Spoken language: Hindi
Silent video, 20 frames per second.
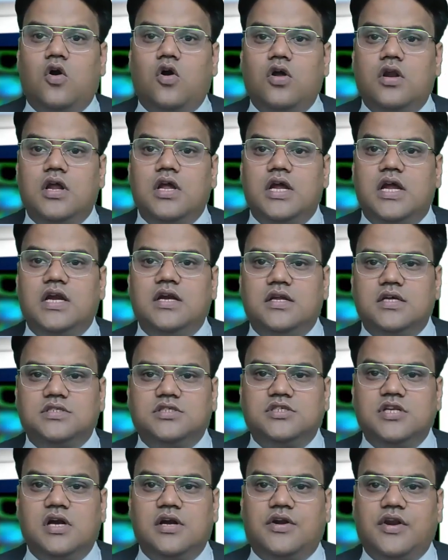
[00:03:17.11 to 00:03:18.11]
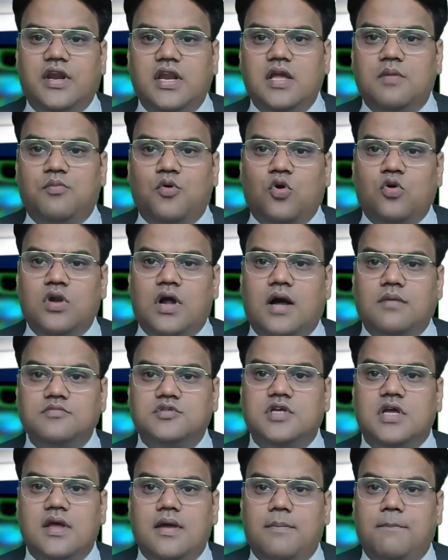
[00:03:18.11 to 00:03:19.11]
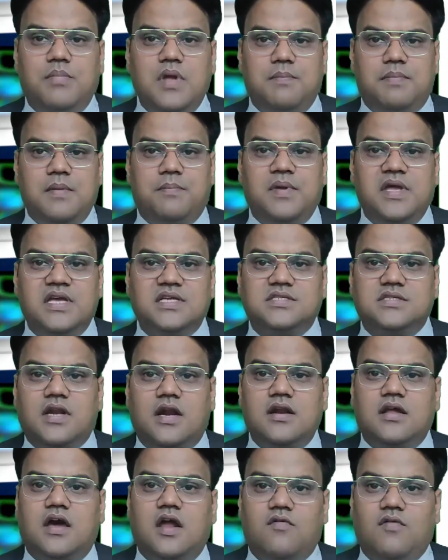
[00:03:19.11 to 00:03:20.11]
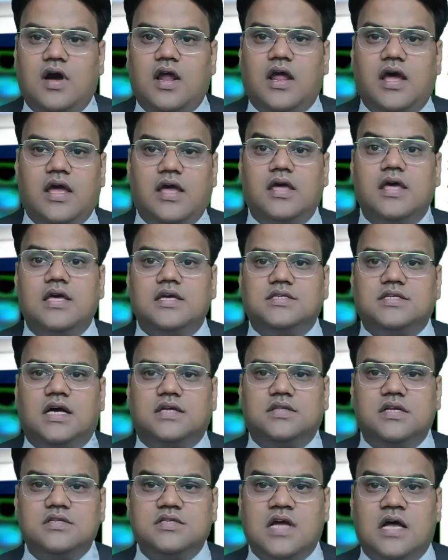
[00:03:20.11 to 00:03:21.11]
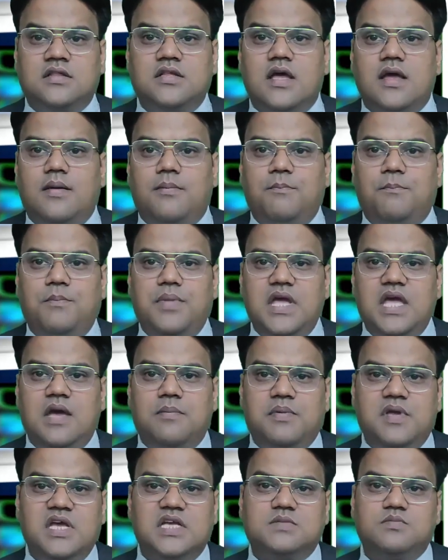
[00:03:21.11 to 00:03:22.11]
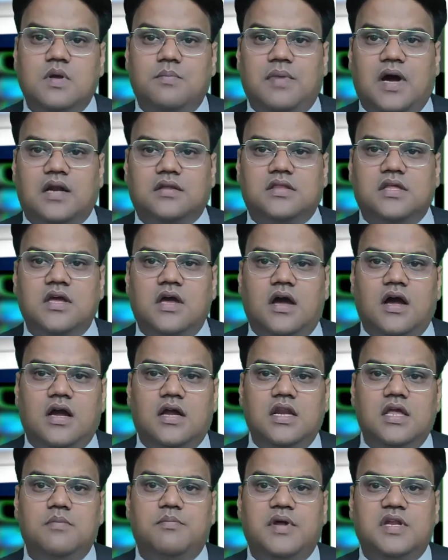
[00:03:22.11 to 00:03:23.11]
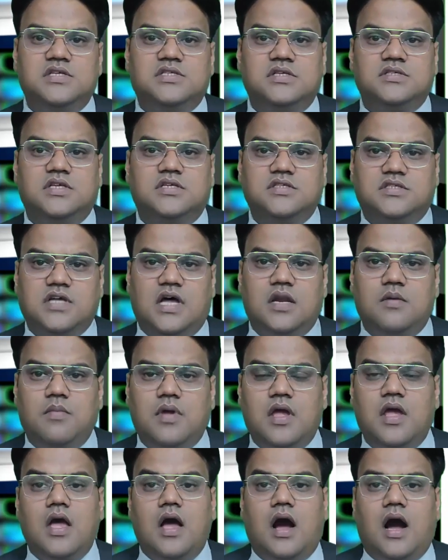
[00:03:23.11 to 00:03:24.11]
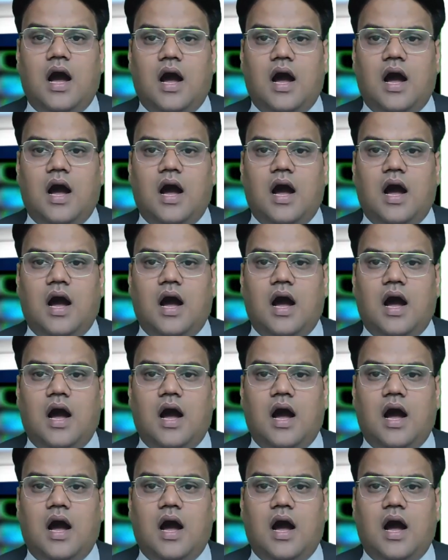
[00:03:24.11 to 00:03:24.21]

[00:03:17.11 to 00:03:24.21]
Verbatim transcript: और इंडस्ट्रियल ट्रेनिंग प्रोग्राम्स बीपीपीएस रन करवा रहा है साथ ही साथ बी ए एस पी भारतीय अग्नि परिषद संस्थान में